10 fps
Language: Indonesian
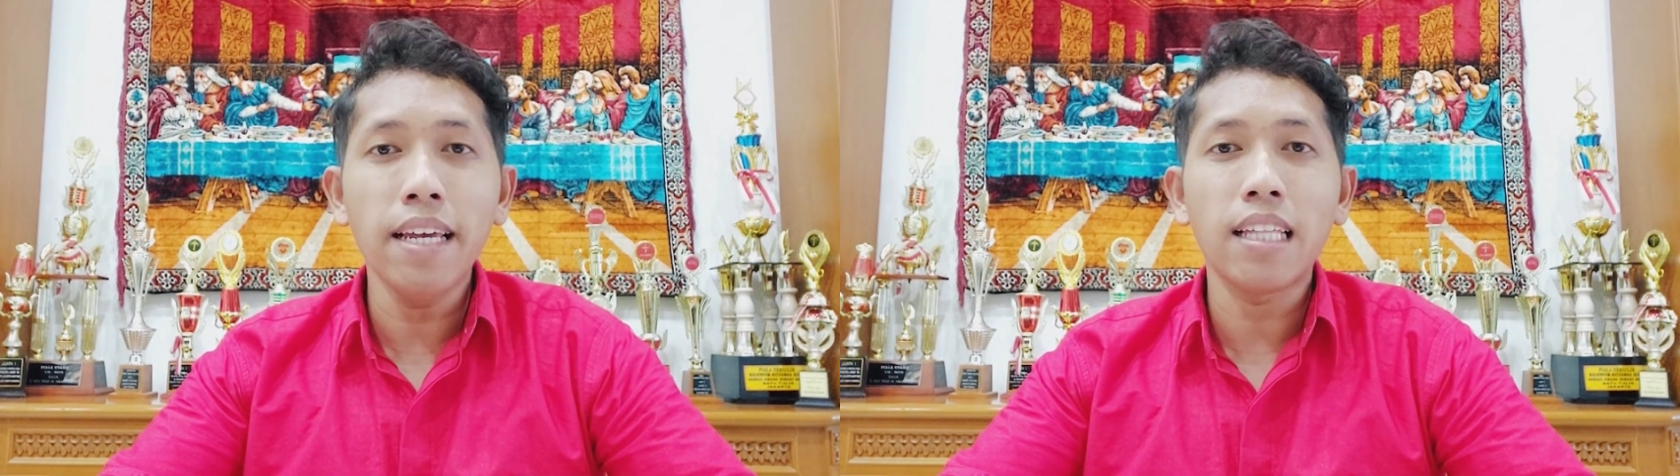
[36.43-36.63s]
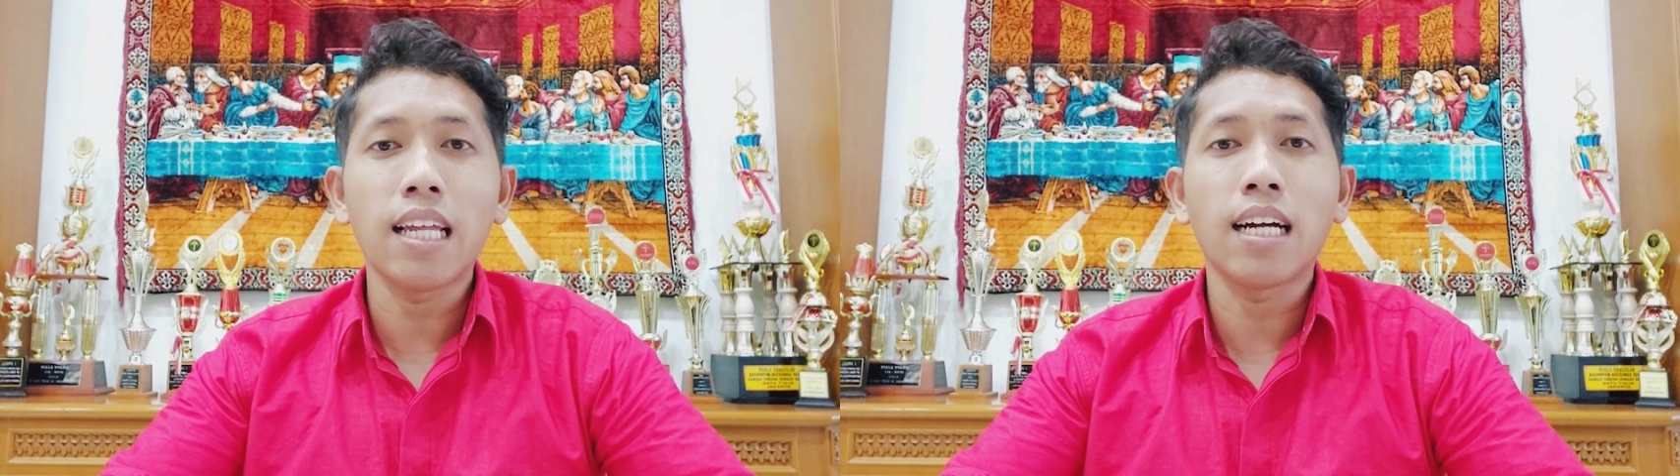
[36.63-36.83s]

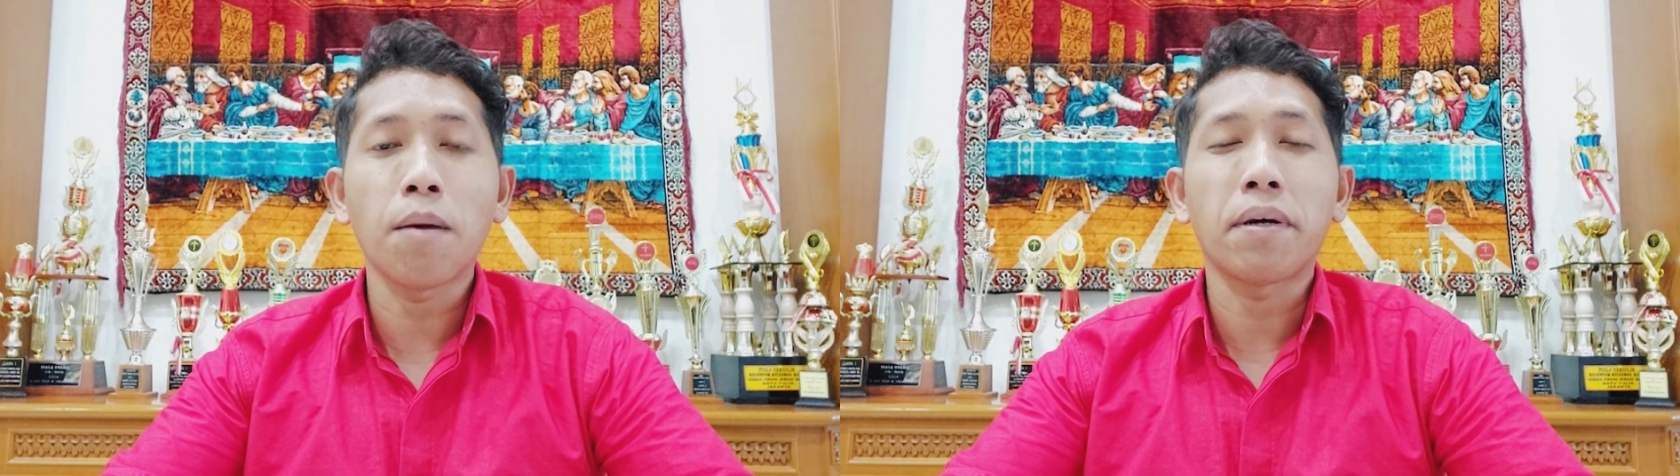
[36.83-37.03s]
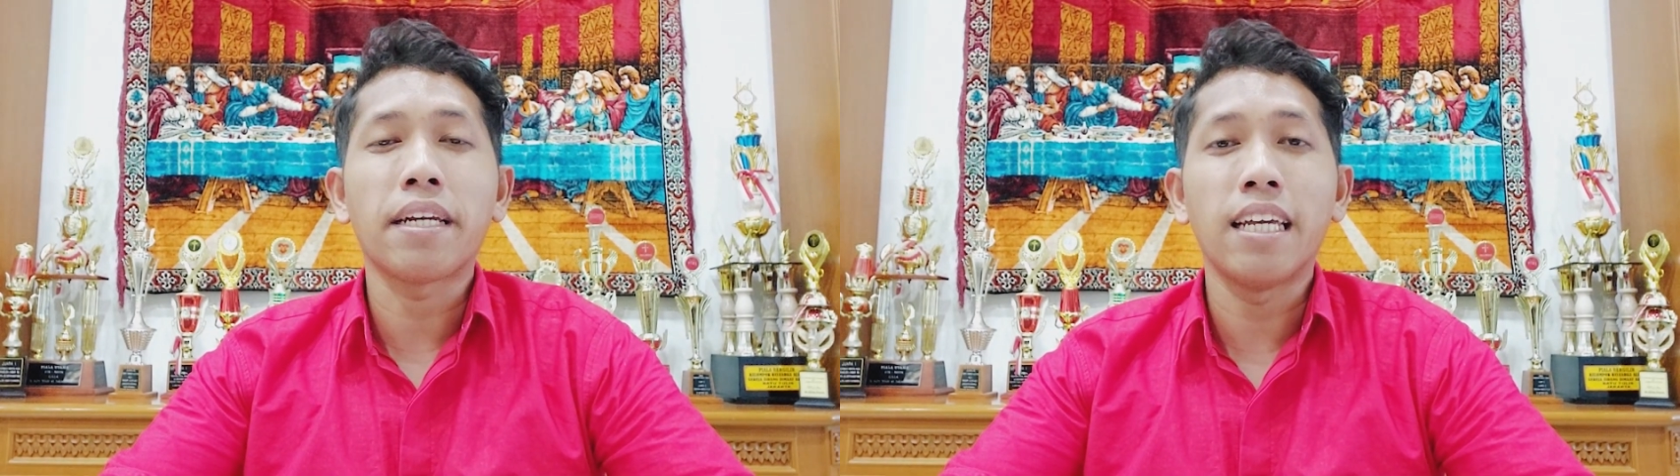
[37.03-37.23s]
kita
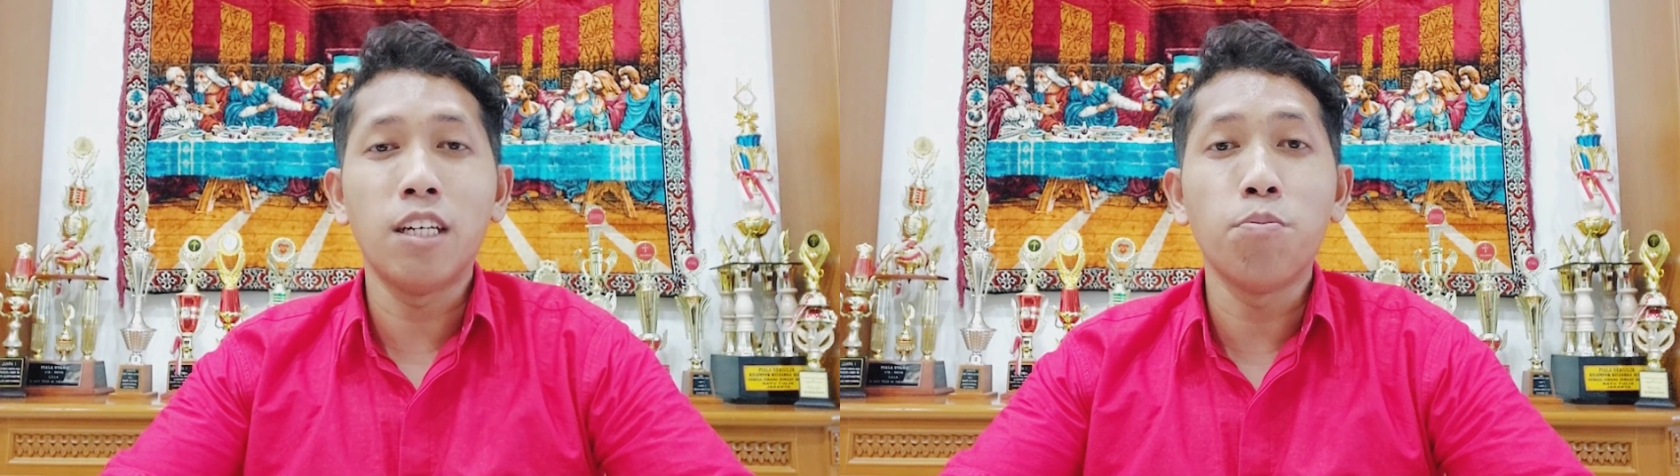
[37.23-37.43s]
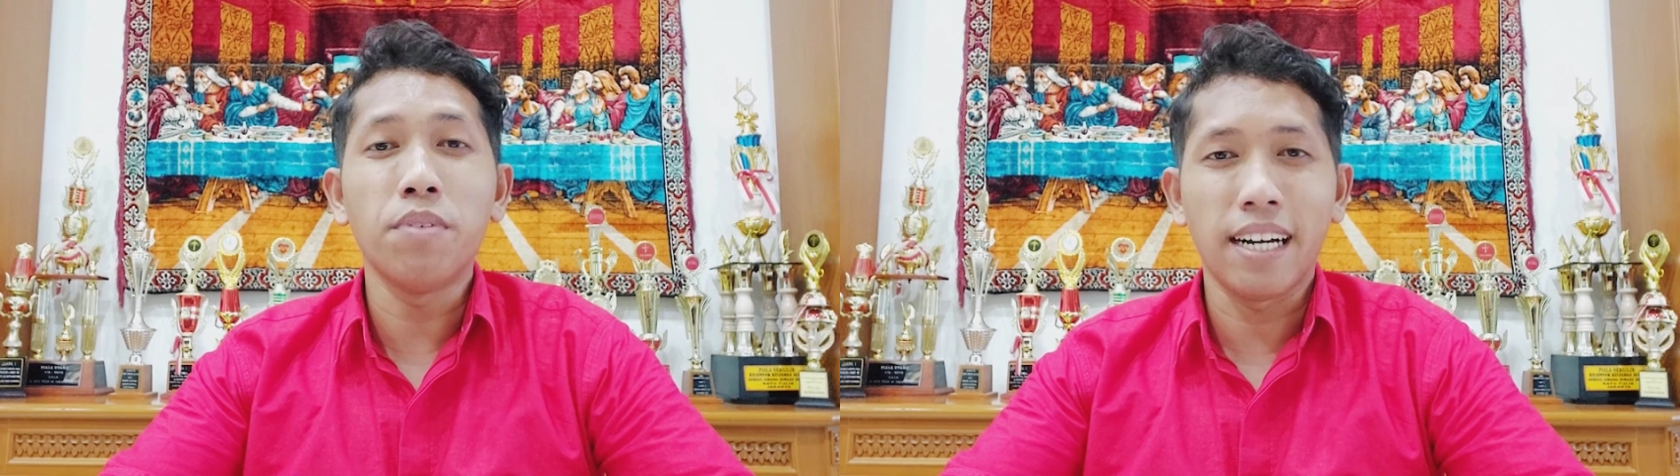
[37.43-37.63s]
kepada
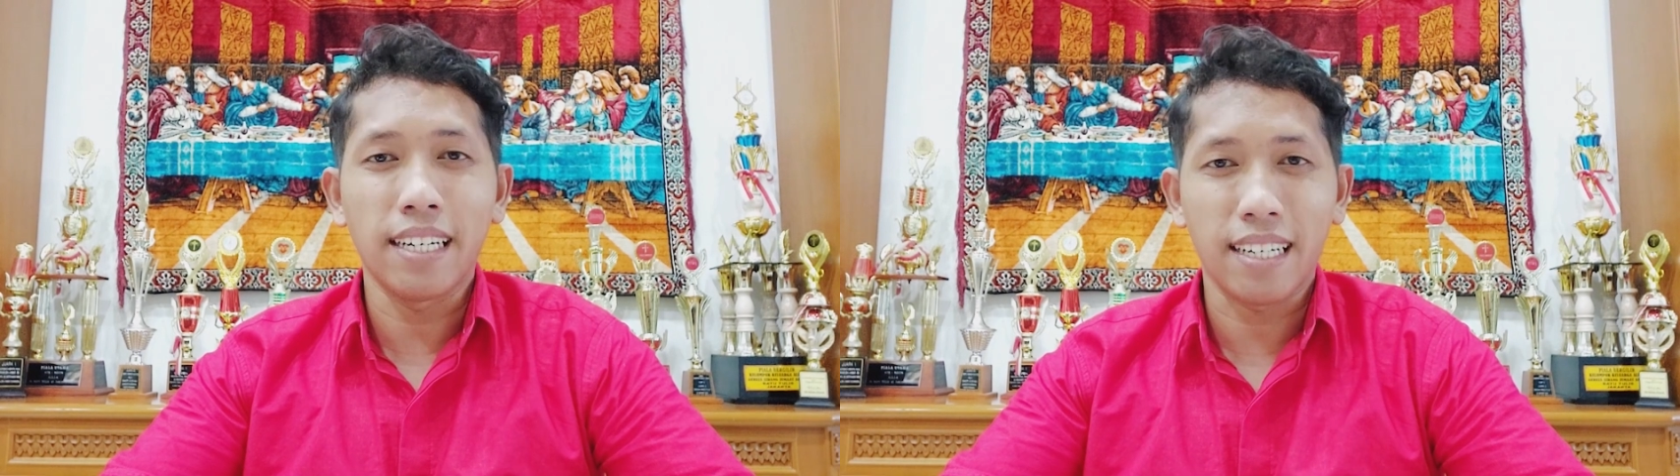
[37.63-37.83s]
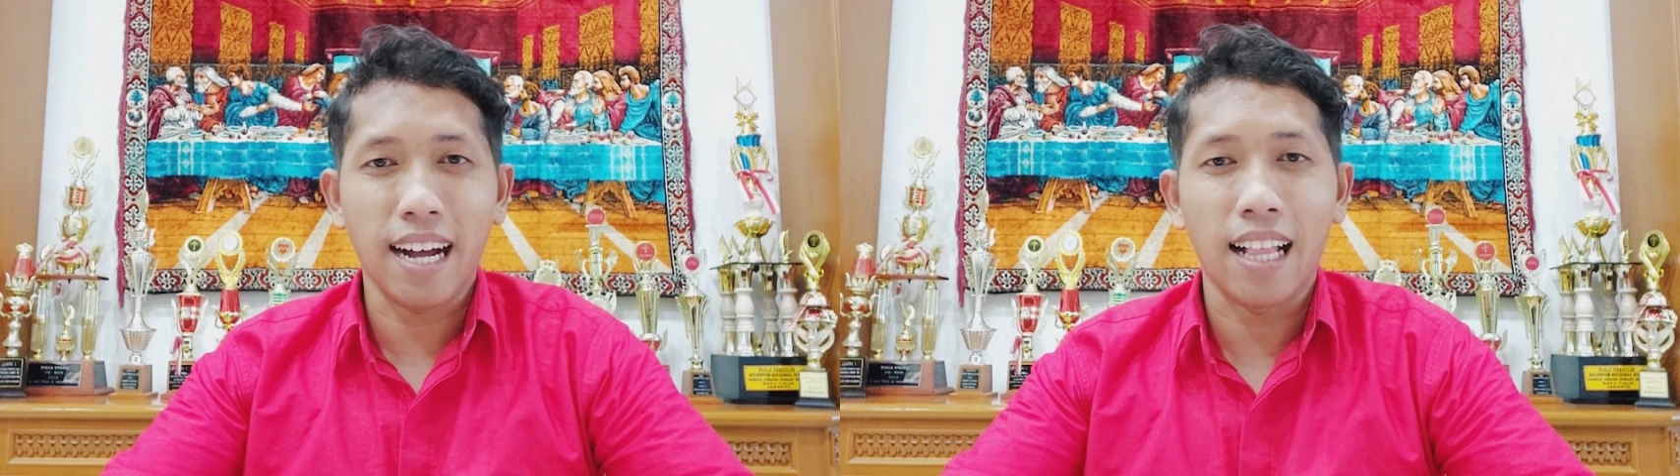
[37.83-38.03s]
hidup yang
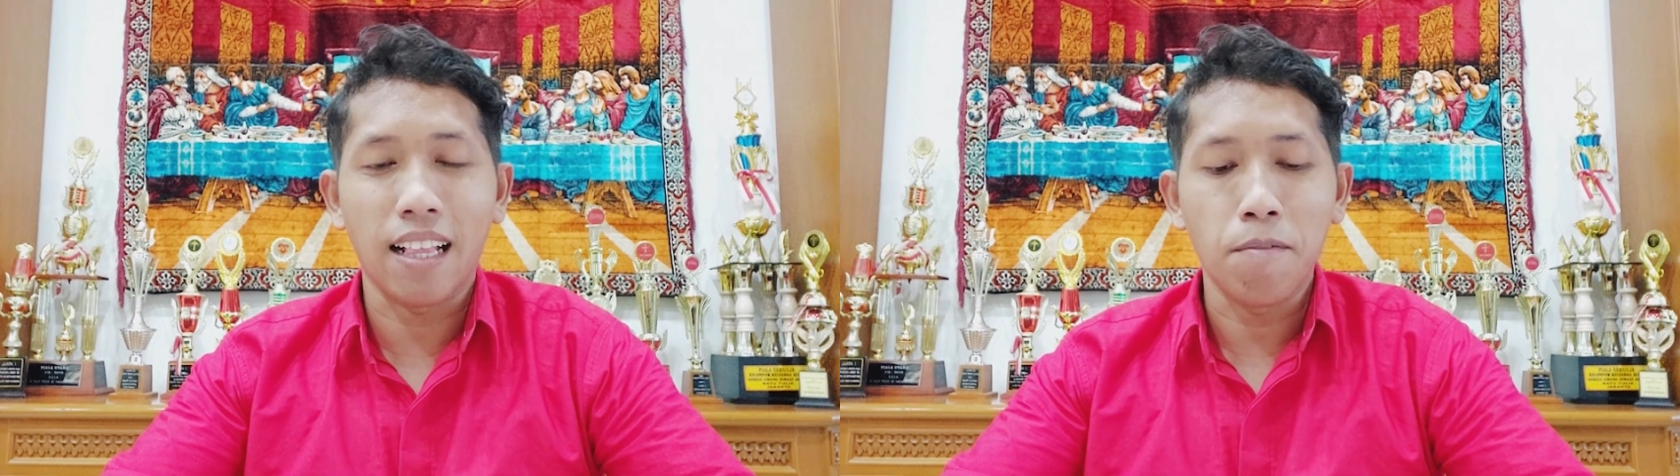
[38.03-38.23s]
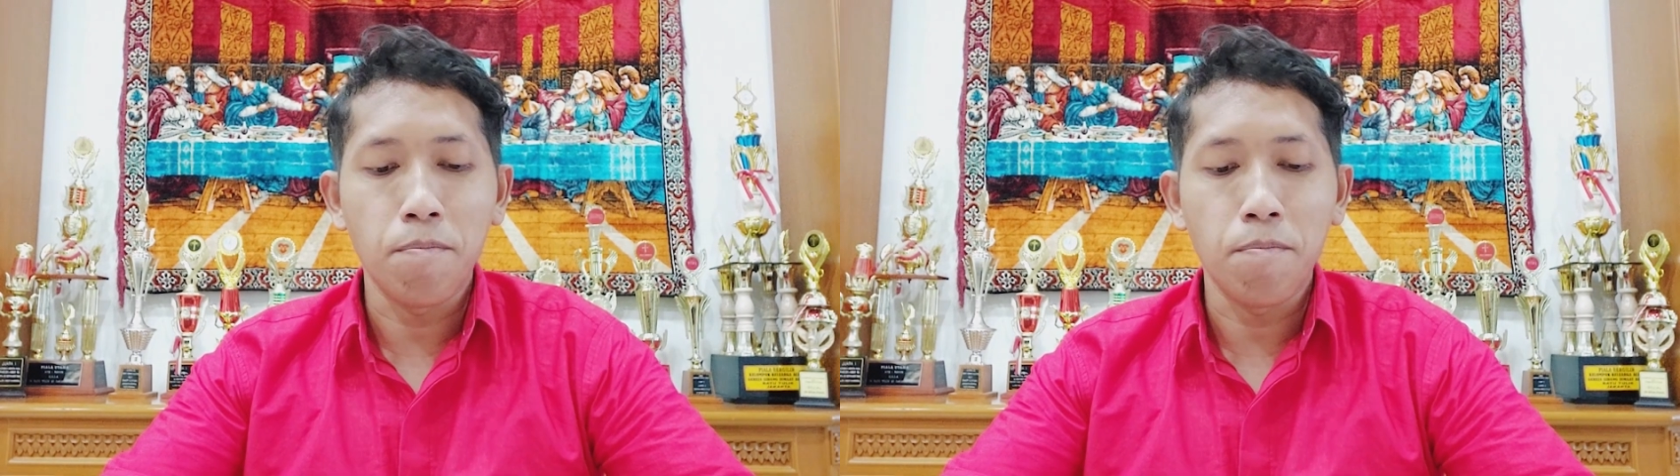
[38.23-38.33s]
kekal.